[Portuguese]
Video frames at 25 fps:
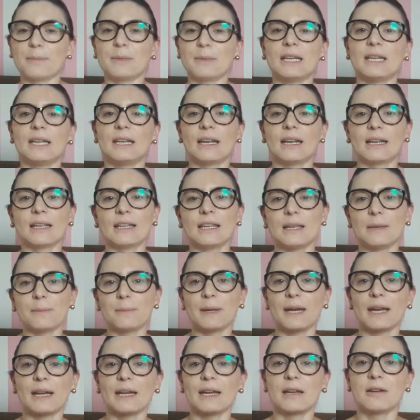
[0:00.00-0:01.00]
abrir aqui
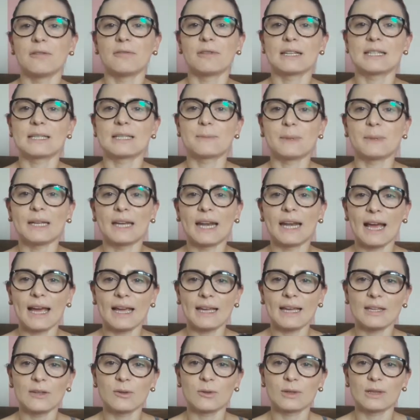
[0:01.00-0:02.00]
para não
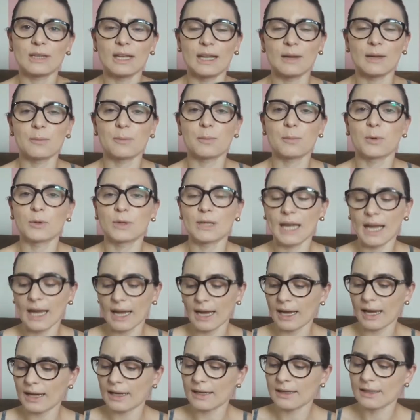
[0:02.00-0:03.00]
expirar o tempo
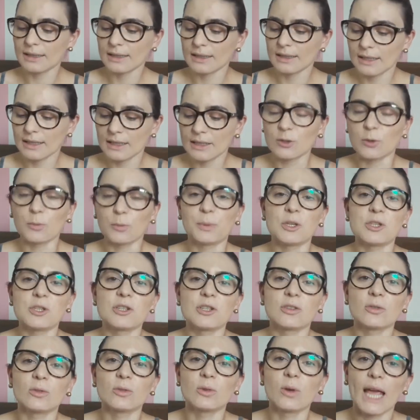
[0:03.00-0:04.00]
da do
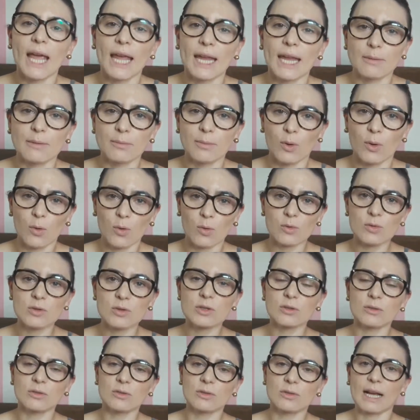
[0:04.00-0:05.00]
pedido do
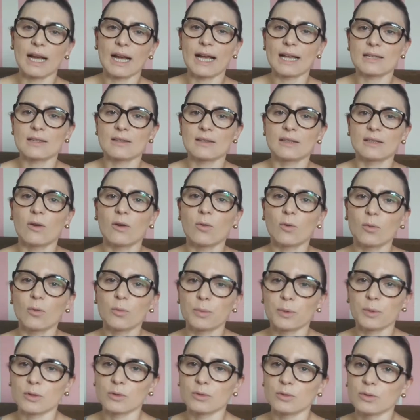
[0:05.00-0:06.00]
reembolso no caso de
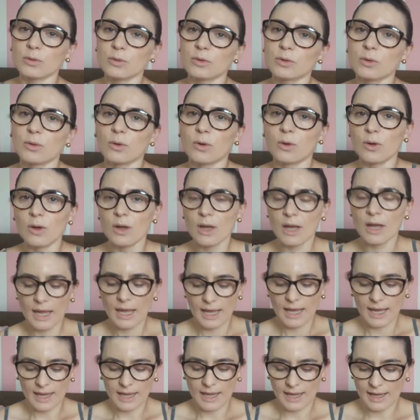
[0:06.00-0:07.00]
algum produto
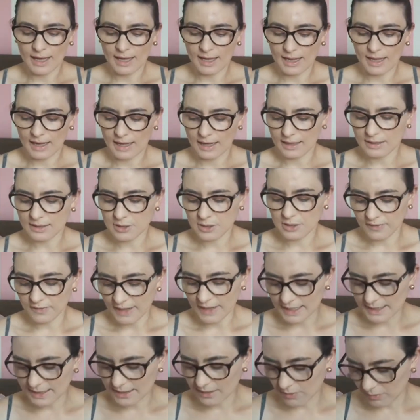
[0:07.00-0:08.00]
é,
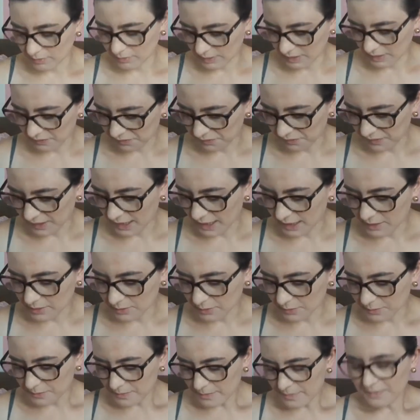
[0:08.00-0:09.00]
estivesse com
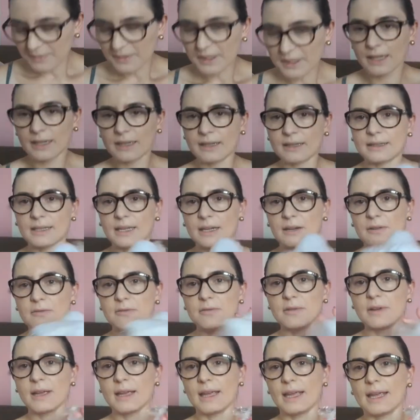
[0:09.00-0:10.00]
defeito.
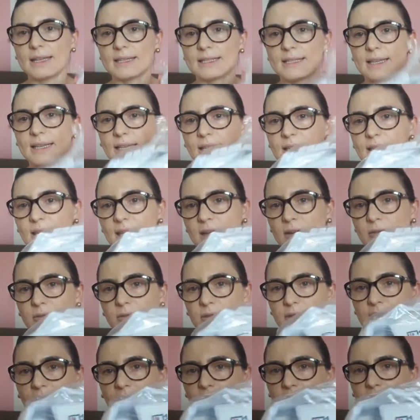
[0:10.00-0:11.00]
Então, esse aqui é
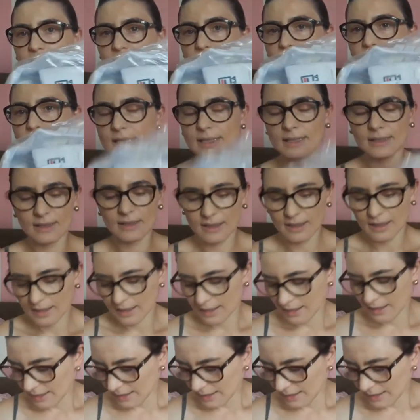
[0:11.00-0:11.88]
um tênis